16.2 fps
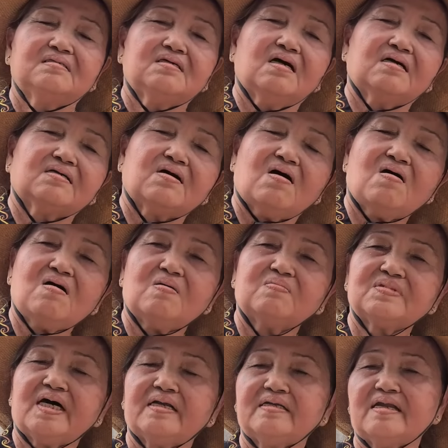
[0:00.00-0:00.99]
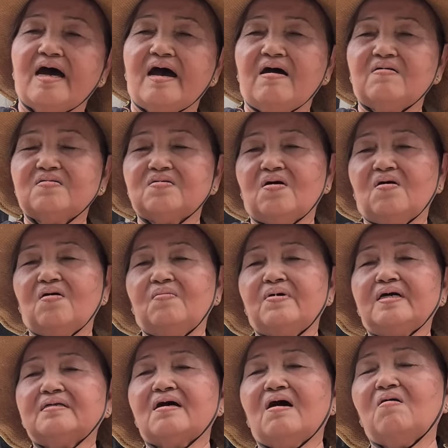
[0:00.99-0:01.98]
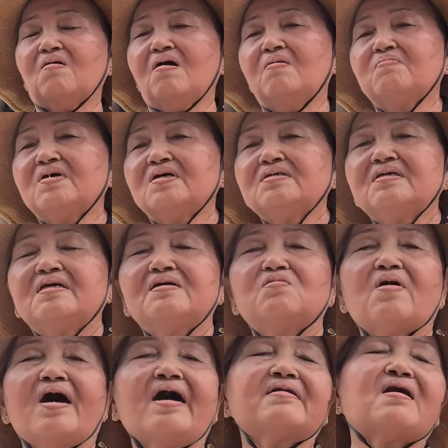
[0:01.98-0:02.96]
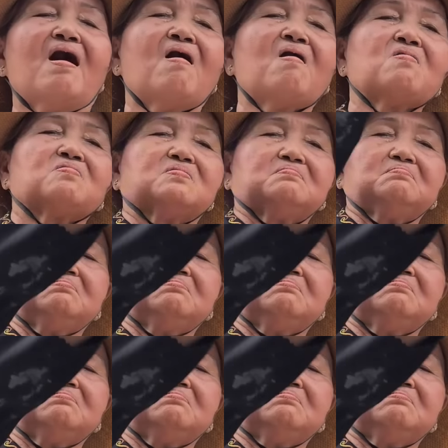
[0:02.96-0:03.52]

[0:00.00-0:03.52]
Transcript: chừng đó ông thành đạo rồi bắt đầu ông mới đi quá độ